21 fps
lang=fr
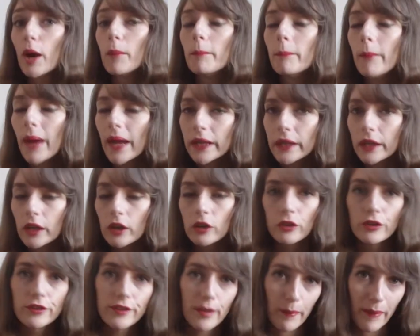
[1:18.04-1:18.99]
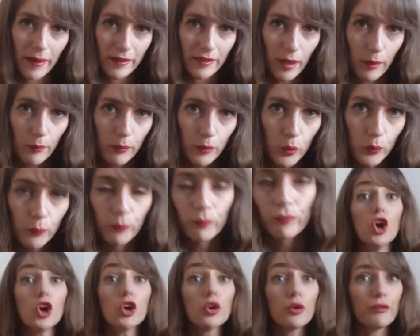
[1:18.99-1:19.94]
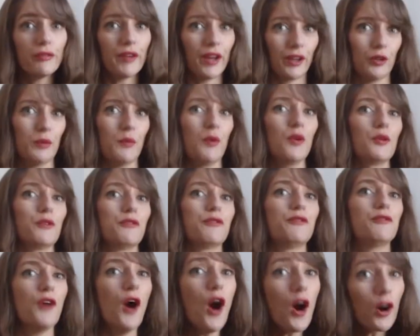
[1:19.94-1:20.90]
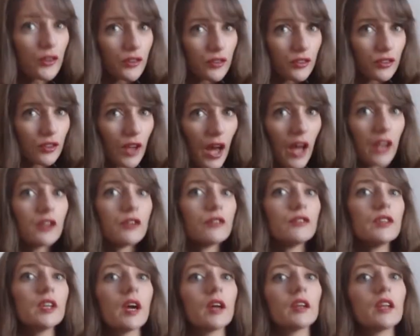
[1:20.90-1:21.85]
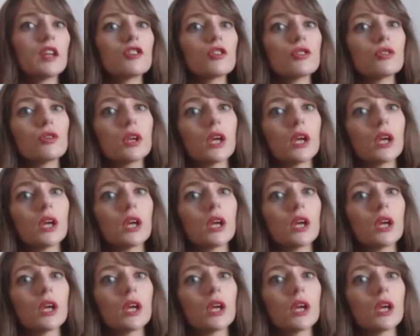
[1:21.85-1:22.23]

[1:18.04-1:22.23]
comme Michael ne s'appartient plus, le gouvernement le force à devenir un agent